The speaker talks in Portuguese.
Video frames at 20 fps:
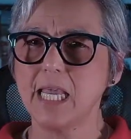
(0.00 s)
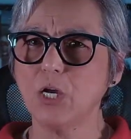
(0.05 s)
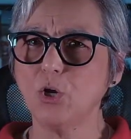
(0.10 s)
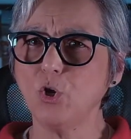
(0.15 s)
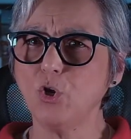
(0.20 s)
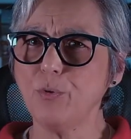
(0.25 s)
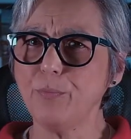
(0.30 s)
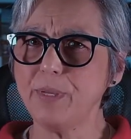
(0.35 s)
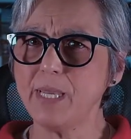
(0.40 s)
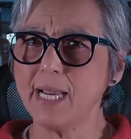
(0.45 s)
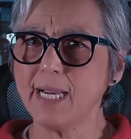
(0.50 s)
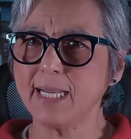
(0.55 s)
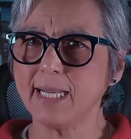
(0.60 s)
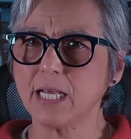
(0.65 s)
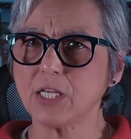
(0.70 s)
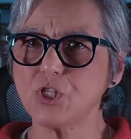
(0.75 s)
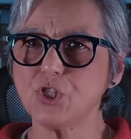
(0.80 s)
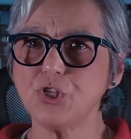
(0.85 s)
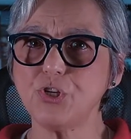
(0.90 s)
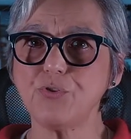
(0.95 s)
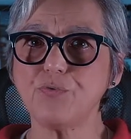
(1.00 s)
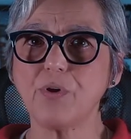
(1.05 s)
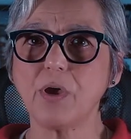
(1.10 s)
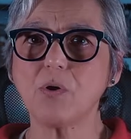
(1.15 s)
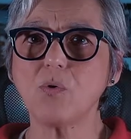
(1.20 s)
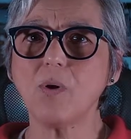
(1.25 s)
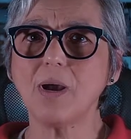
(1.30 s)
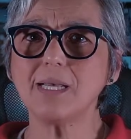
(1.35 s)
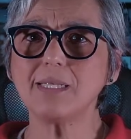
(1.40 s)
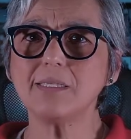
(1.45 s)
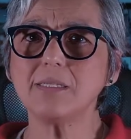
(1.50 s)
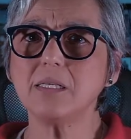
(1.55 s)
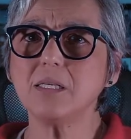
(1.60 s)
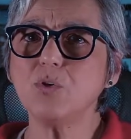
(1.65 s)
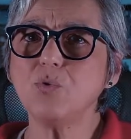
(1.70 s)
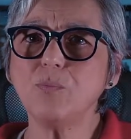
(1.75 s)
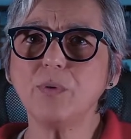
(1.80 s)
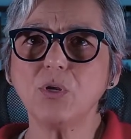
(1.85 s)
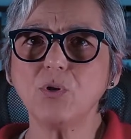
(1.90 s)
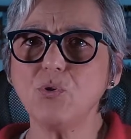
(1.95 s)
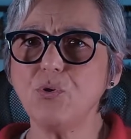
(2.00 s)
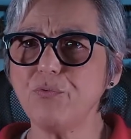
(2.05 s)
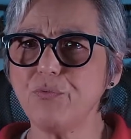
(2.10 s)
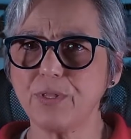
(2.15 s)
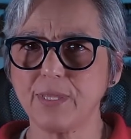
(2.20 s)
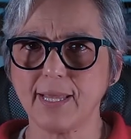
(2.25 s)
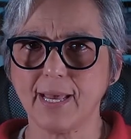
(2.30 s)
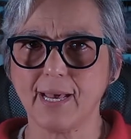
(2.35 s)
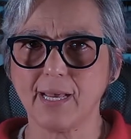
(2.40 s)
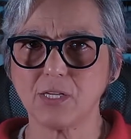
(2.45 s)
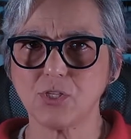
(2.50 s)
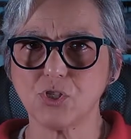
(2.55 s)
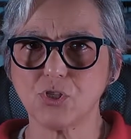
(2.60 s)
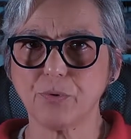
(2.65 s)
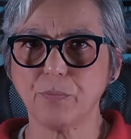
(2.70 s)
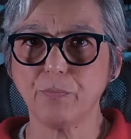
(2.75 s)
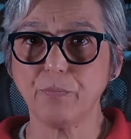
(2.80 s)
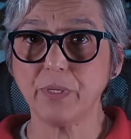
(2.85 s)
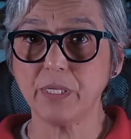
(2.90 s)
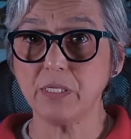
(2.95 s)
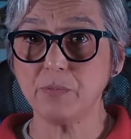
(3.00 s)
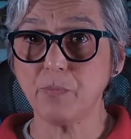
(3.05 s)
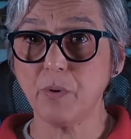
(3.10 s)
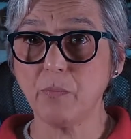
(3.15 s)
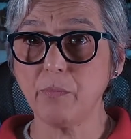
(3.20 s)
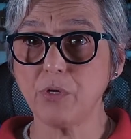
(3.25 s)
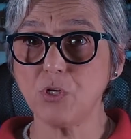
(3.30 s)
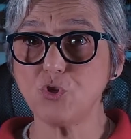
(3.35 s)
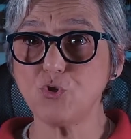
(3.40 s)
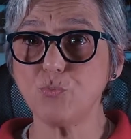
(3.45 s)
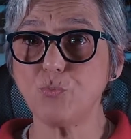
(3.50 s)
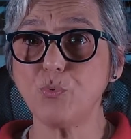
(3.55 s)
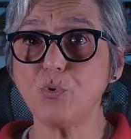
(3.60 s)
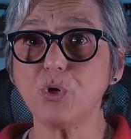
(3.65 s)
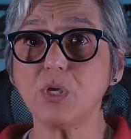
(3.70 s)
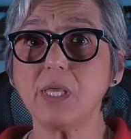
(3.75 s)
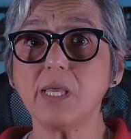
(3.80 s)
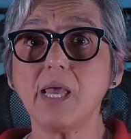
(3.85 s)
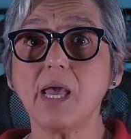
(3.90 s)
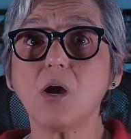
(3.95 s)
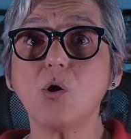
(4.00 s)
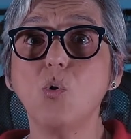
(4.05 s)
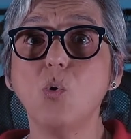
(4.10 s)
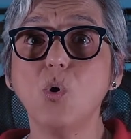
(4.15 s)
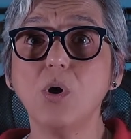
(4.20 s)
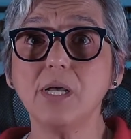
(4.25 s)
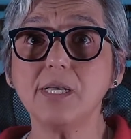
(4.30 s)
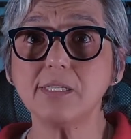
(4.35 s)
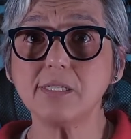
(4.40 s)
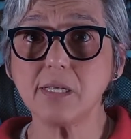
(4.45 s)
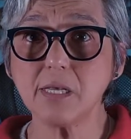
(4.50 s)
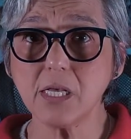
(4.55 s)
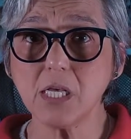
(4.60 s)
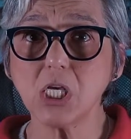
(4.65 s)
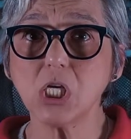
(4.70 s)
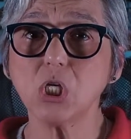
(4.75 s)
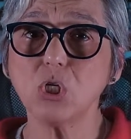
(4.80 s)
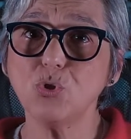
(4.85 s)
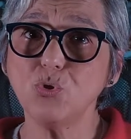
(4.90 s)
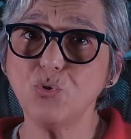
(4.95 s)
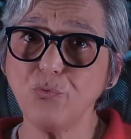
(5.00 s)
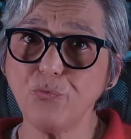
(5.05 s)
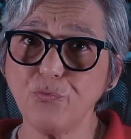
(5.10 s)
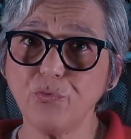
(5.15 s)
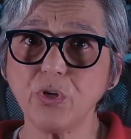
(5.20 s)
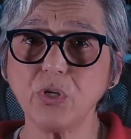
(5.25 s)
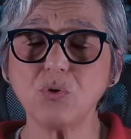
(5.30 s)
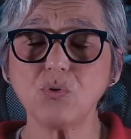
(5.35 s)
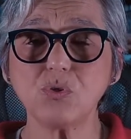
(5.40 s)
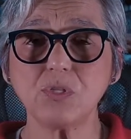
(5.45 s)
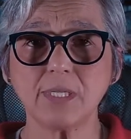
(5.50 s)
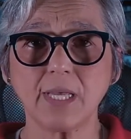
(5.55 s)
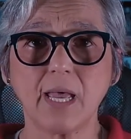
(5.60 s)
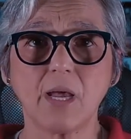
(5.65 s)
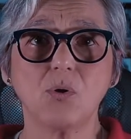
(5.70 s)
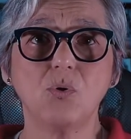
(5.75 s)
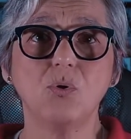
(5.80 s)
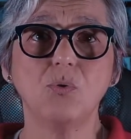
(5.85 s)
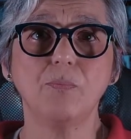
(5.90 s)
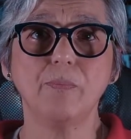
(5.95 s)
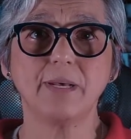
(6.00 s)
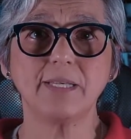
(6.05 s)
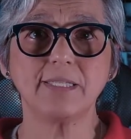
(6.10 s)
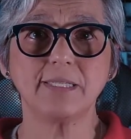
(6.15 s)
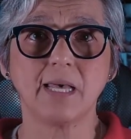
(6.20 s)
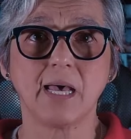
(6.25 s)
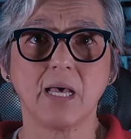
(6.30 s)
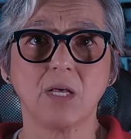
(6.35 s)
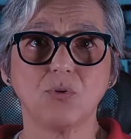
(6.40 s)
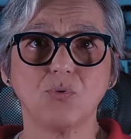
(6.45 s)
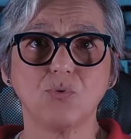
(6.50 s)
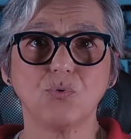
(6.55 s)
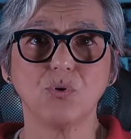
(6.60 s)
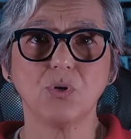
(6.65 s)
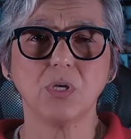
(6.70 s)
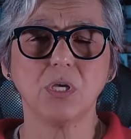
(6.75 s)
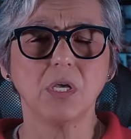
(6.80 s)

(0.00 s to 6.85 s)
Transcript: Economia criativa é quase que uma novidade, principalmente porque é coisa do fim do século passado.